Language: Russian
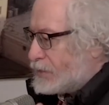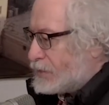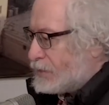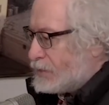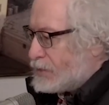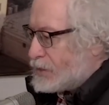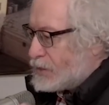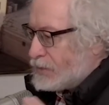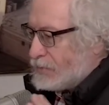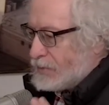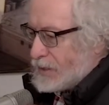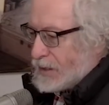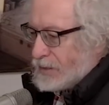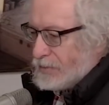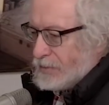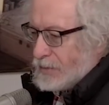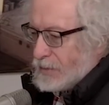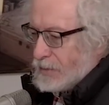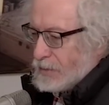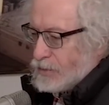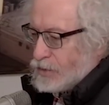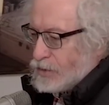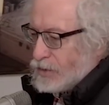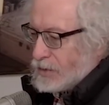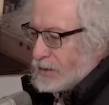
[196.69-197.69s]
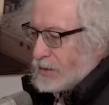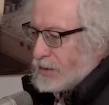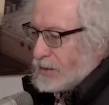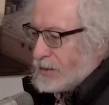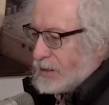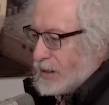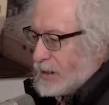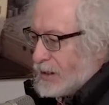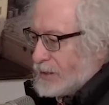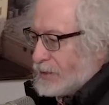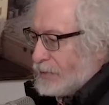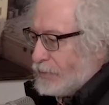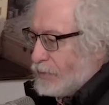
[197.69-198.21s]
устойчивого развития учета
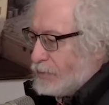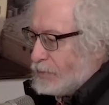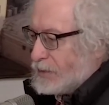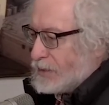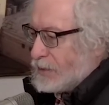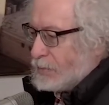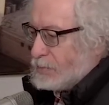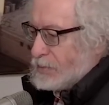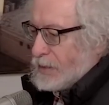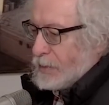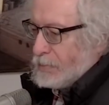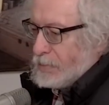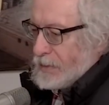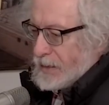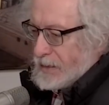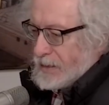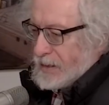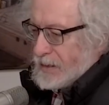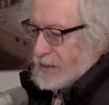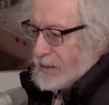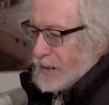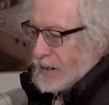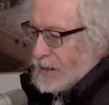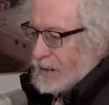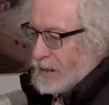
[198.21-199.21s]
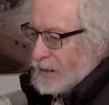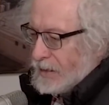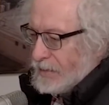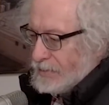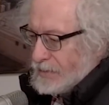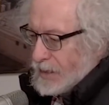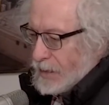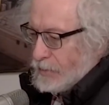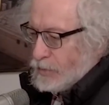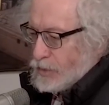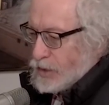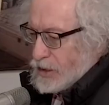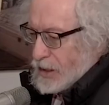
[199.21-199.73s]
интересов в области безопасности
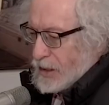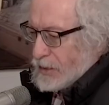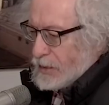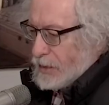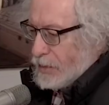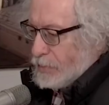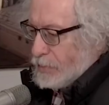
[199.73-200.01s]
всех участников